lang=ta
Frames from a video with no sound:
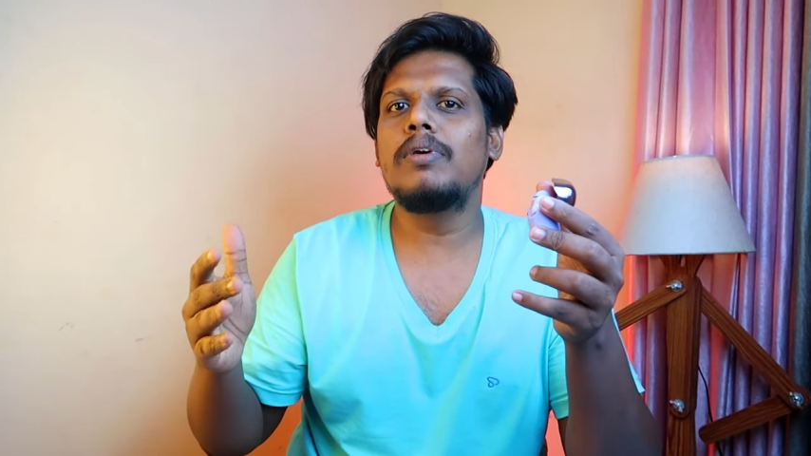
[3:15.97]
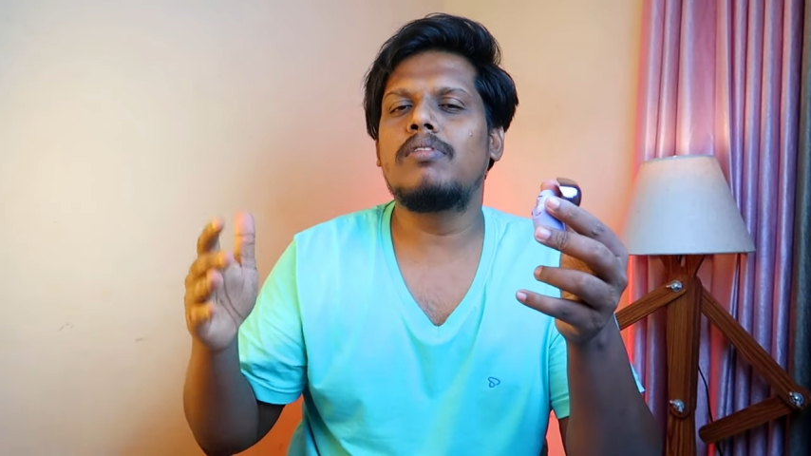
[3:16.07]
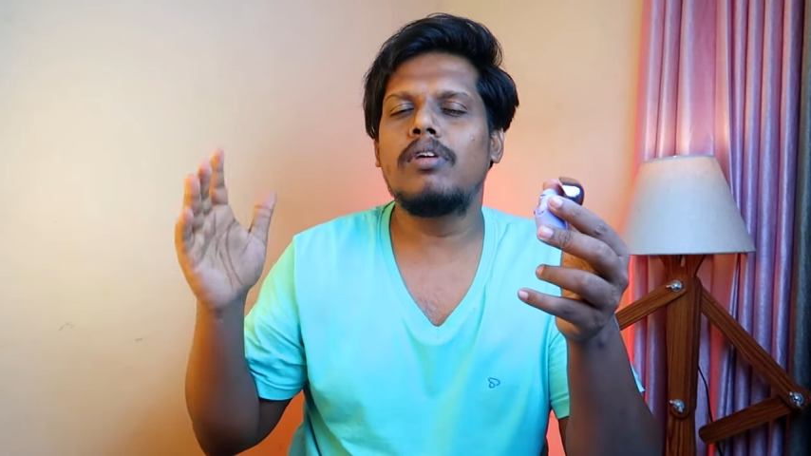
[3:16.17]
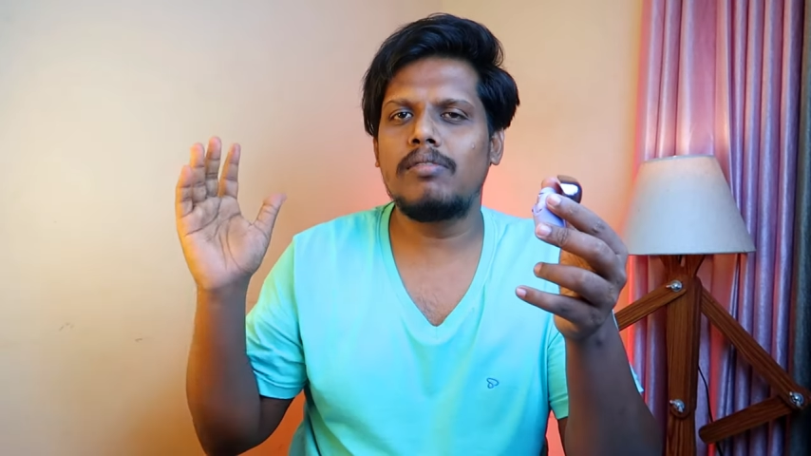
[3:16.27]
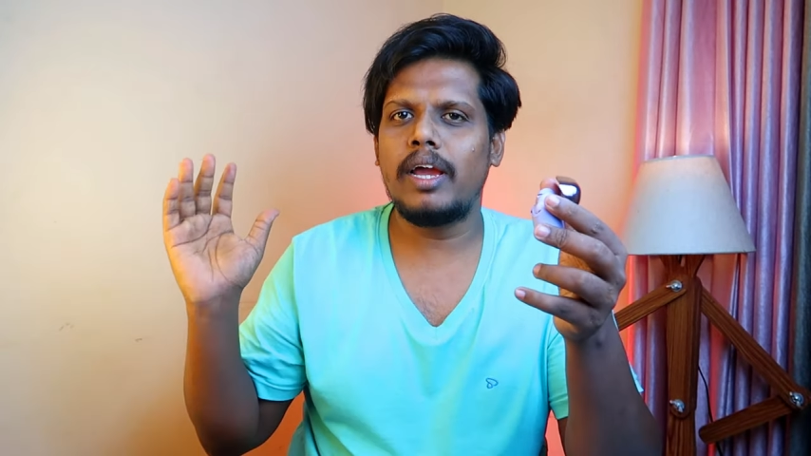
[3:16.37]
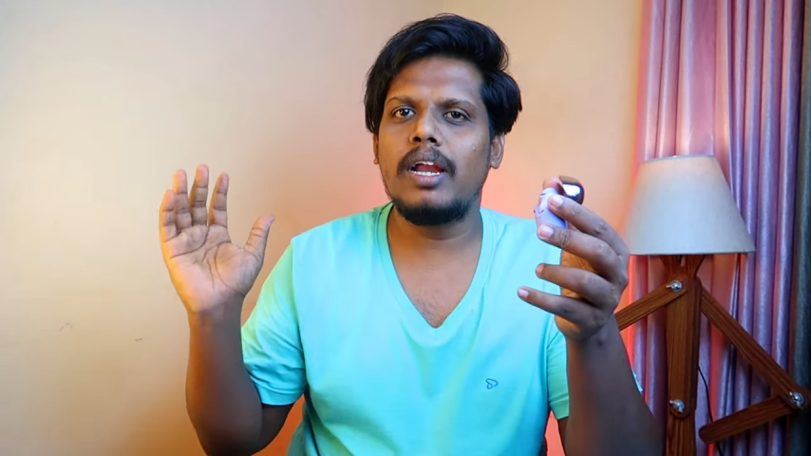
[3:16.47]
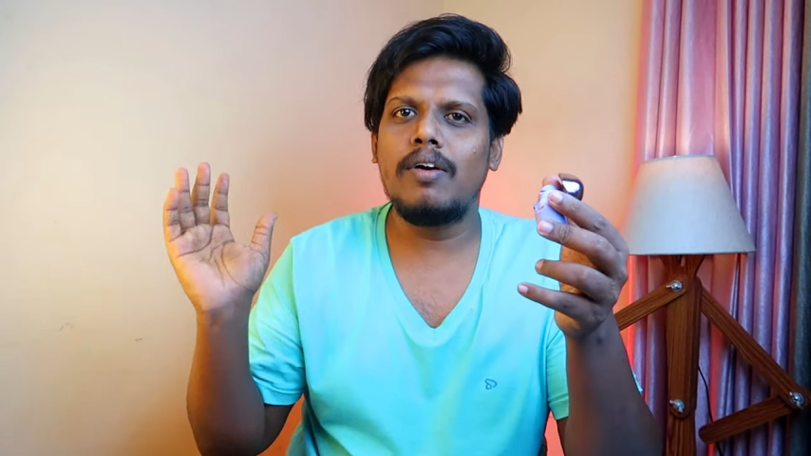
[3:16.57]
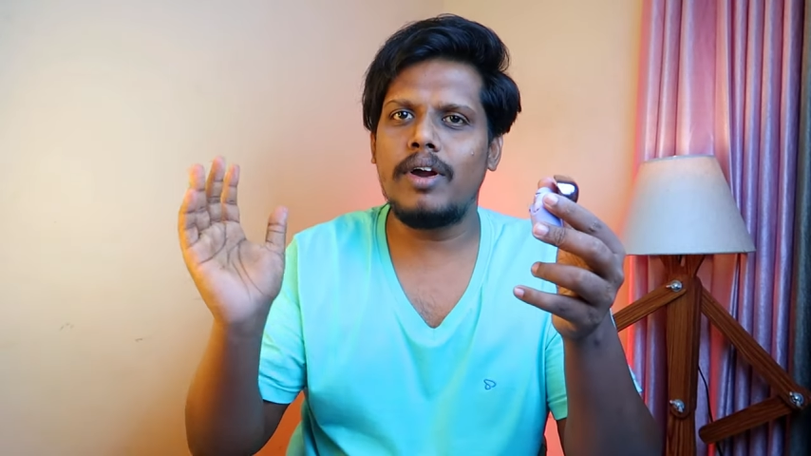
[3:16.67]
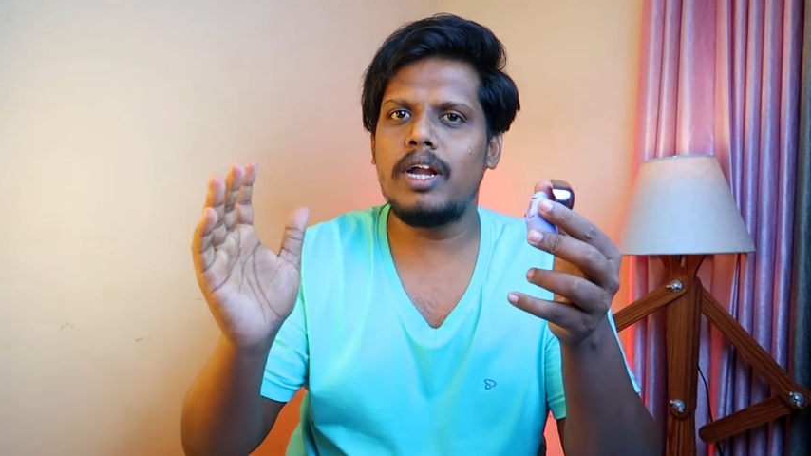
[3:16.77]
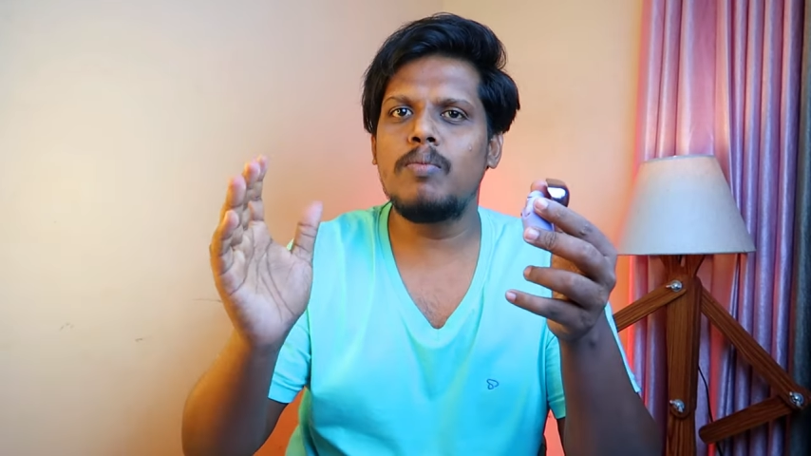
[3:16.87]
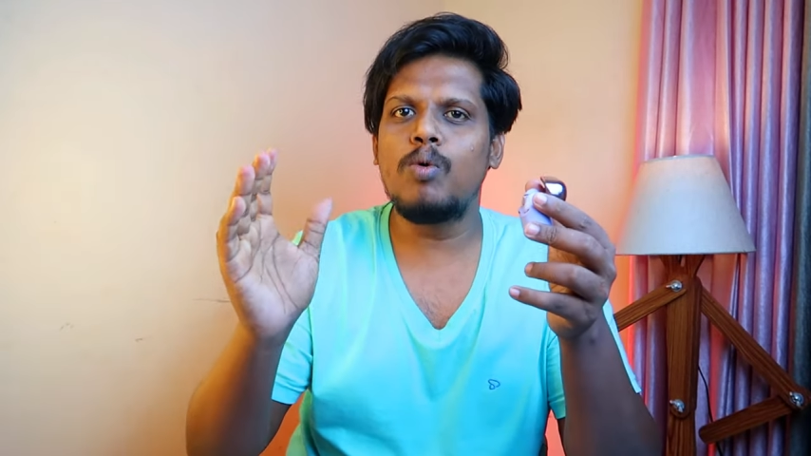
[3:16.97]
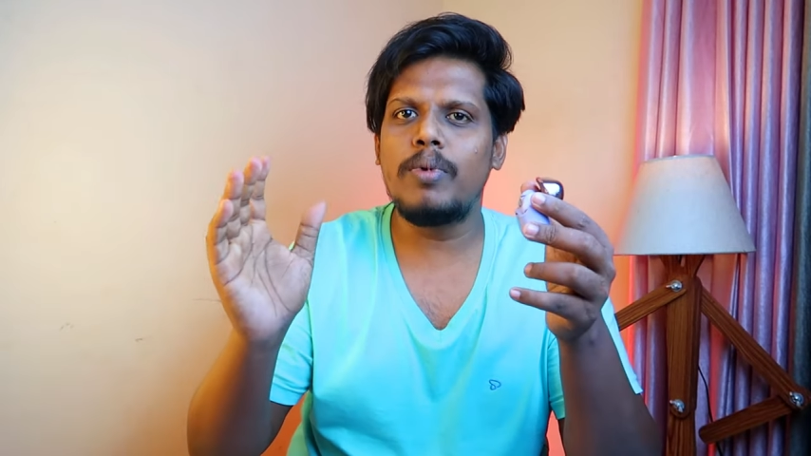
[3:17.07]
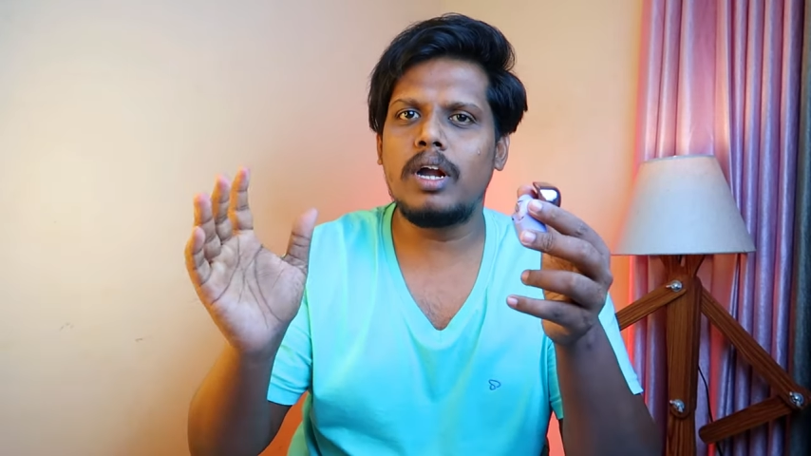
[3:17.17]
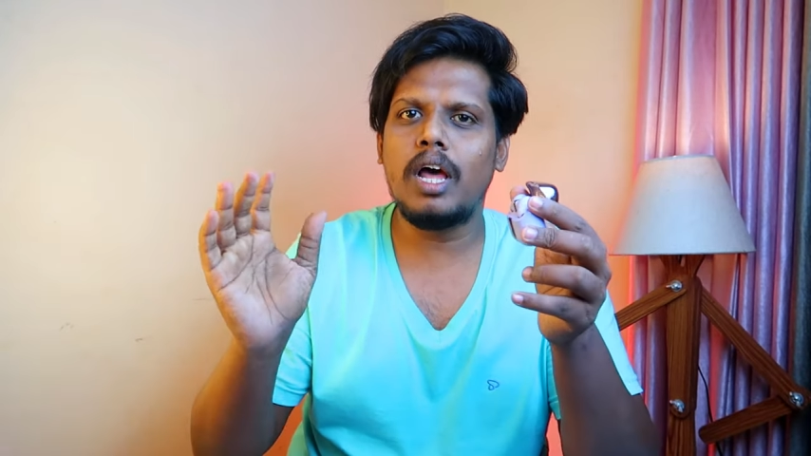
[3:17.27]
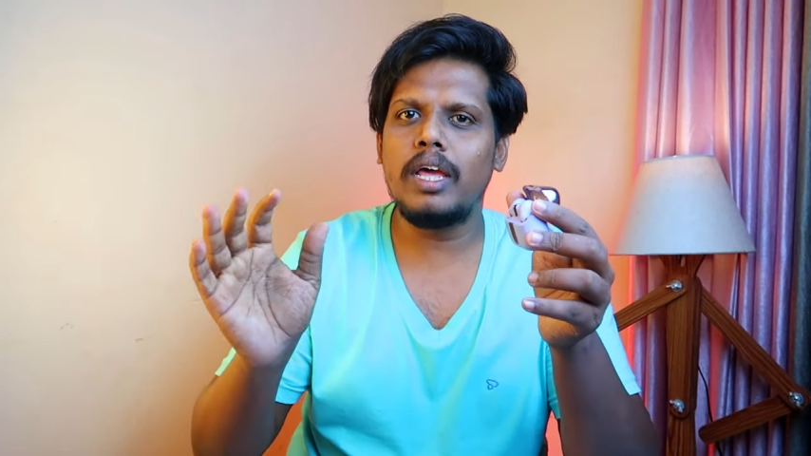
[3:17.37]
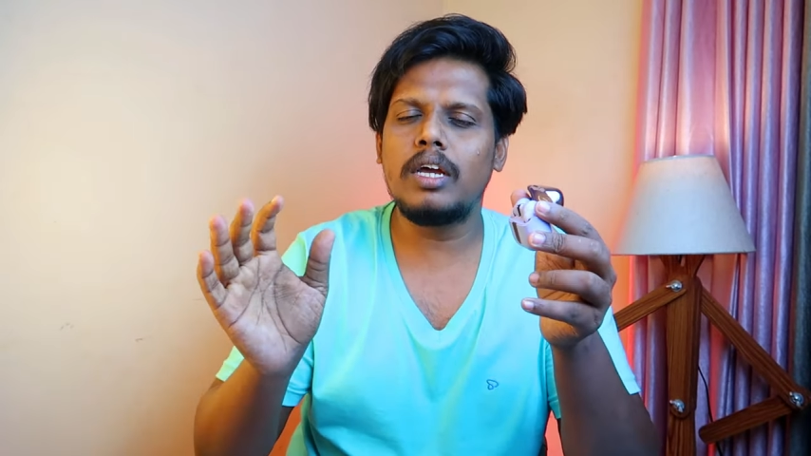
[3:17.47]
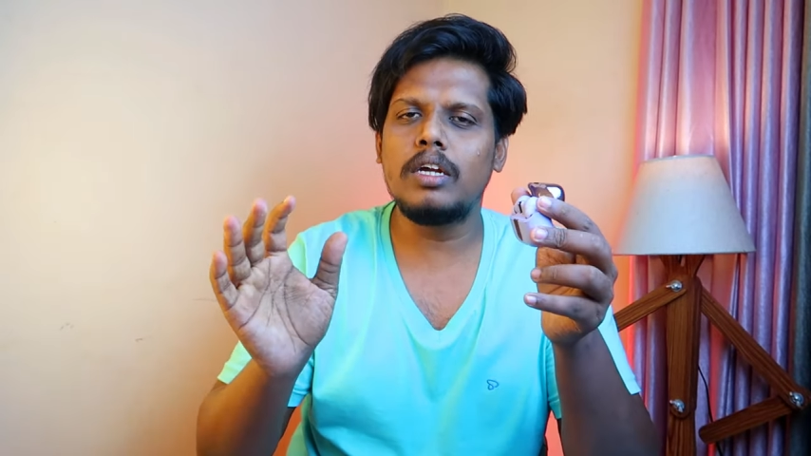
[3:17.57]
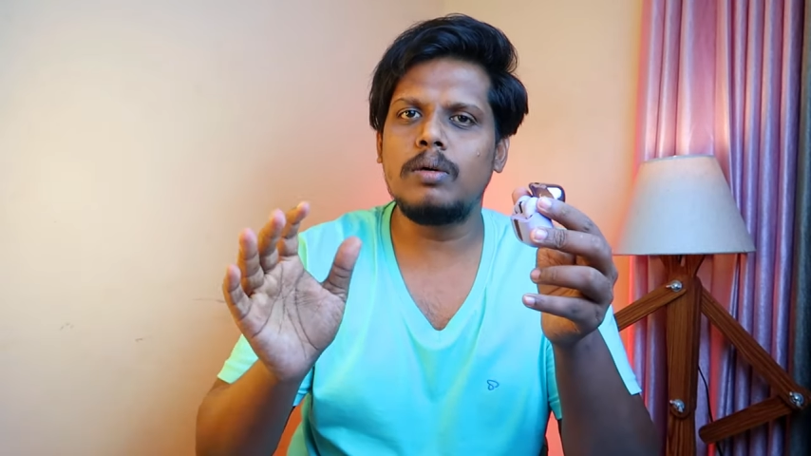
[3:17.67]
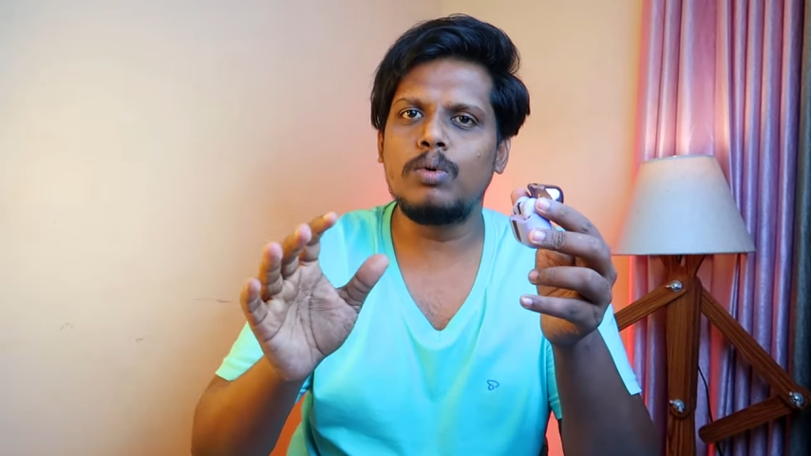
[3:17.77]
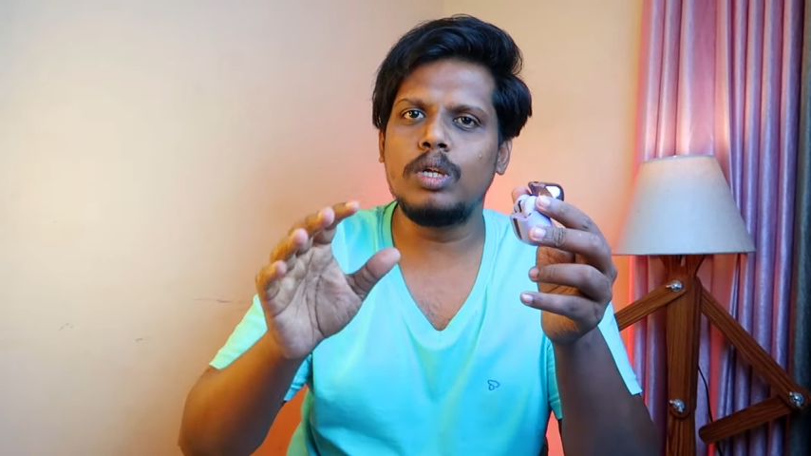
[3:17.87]
பேசுகிறேன் சைடில் வண்டி மூமெண்ட்லாம்
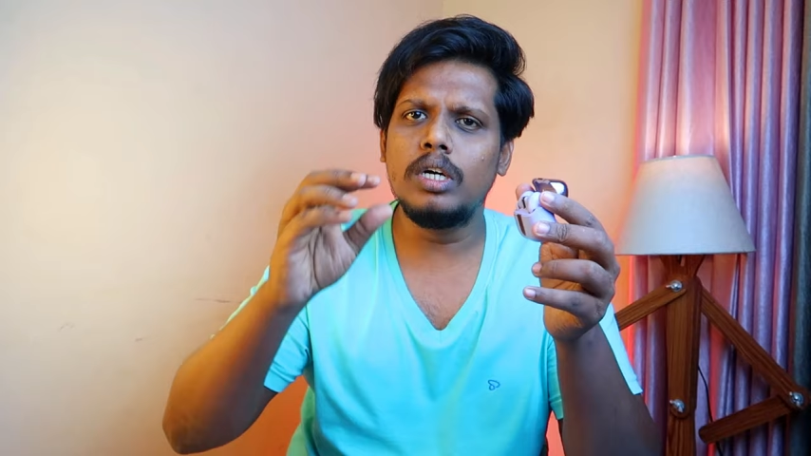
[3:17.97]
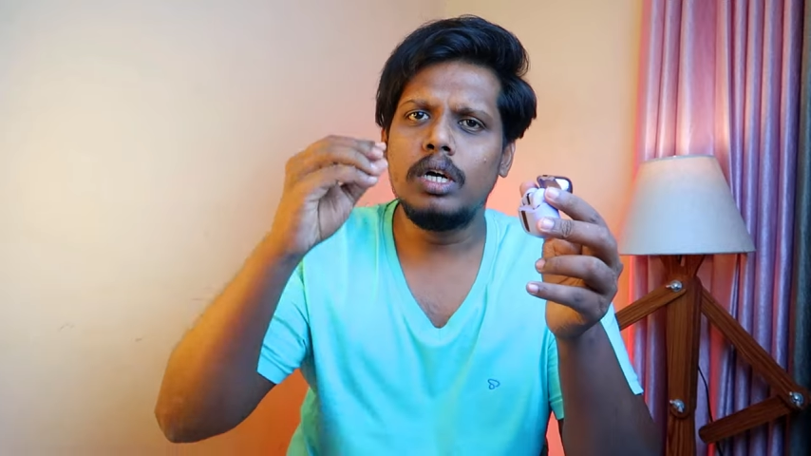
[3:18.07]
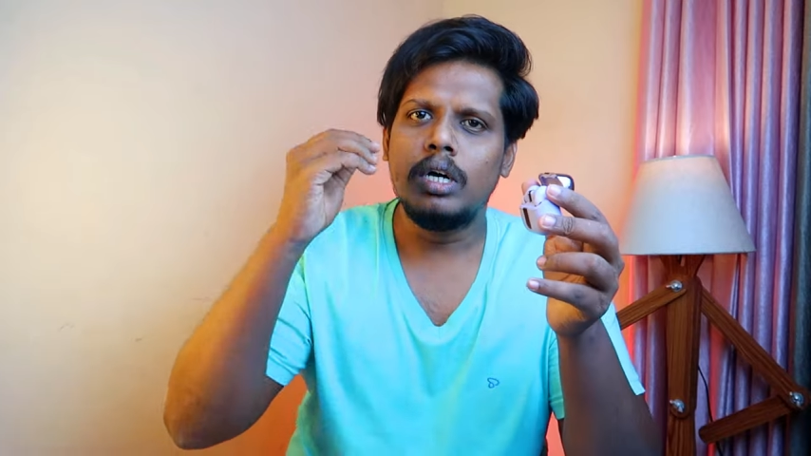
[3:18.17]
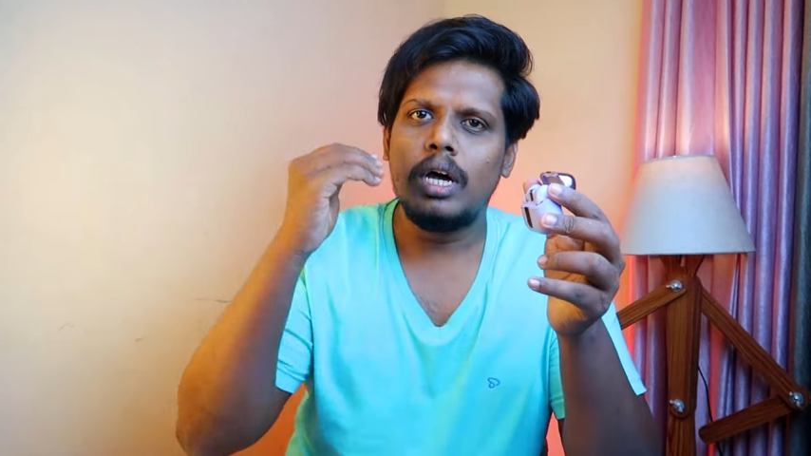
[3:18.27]
இருக்குன்னும் போது